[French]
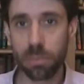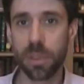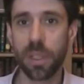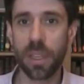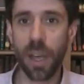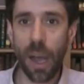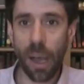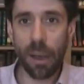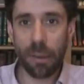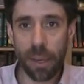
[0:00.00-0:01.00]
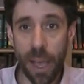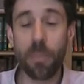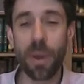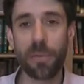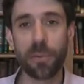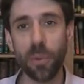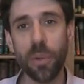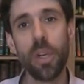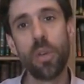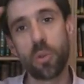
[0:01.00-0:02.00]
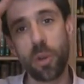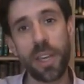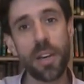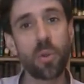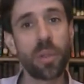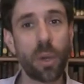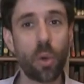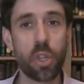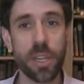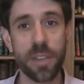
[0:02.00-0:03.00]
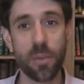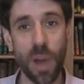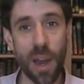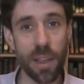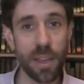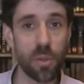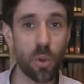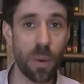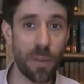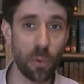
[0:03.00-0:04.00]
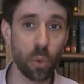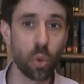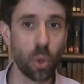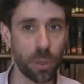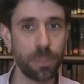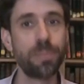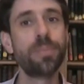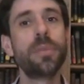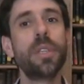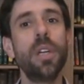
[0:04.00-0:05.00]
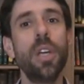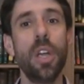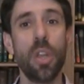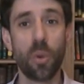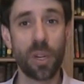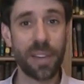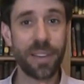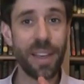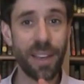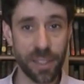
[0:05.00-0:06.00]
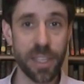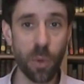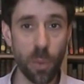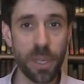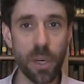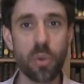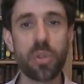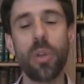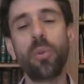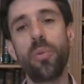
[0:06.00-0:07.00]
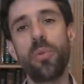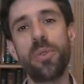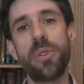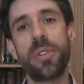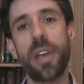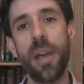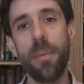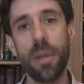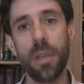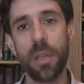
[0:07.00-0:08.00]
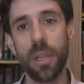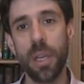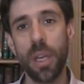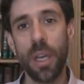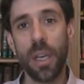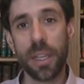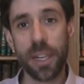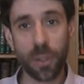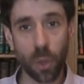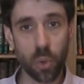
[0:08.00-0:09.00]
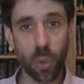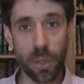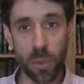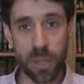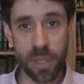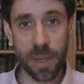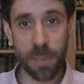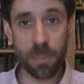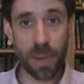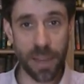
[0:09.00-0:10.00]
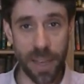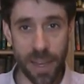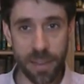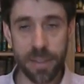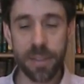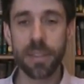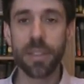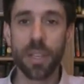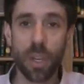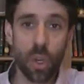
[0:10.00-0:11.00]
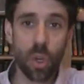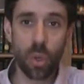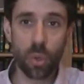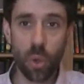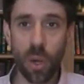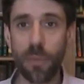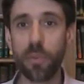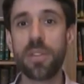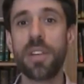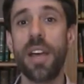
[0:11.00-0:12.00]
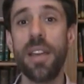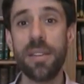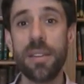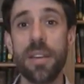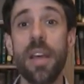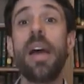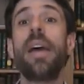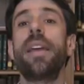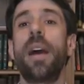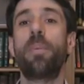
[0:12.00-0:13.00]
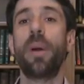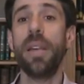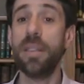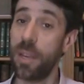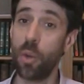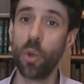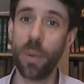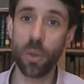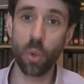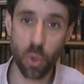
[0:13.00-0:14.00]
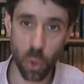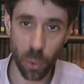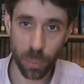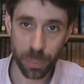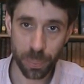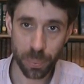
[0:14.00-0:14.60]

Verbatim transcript: c'est-à-dire un, un plafond sur lequel sont accrochées les étoiles, et ce plafond tourne. Donc la Terre est immobile au centre du système, il est entouré de ses planètes, de la voûte céleste, et après c'est le domaine de Dieu.